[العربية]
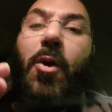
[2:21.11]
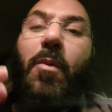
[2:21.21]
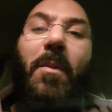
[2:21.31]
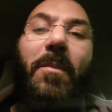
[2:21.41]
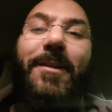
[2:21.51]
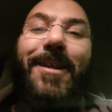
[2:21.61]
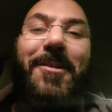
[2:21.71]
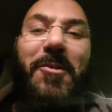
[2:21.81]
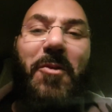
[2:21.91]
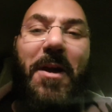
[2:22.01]
وما
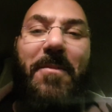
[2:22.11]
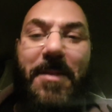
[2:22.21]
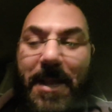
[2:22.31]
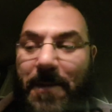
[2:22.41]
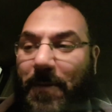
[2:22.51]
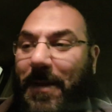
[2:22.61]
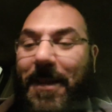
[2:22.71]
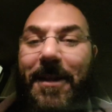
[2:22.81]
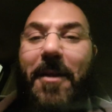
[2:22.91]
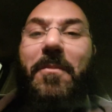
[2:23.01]
نبطلش الدعاء بتاع فك
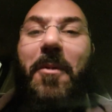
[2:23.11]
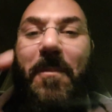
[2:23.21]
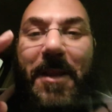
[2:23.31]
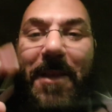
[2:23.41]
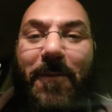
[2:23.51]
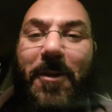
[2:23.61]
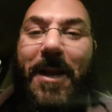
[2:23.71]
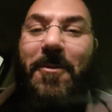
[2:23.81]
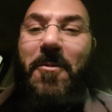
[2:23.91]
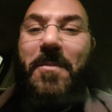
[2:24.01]
الكرب ربنا هيفك
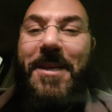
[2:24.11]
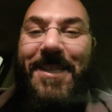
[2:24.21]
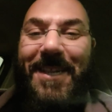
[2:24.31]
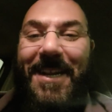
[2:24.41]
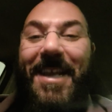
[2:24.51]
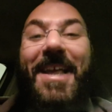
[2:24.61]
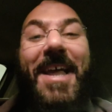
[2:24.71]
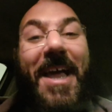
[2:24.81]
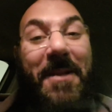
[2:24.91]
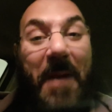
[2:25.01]
عنكم باذن الله
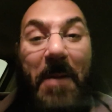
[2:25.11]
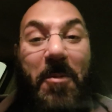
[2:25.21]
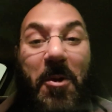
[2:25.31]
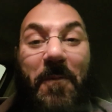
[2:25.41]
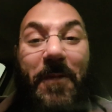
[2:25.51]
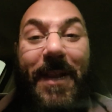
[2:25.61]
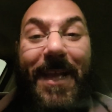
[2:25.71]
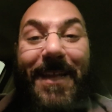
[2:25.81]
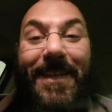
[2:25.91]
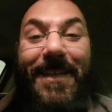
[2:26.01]
انا بحبكم في الله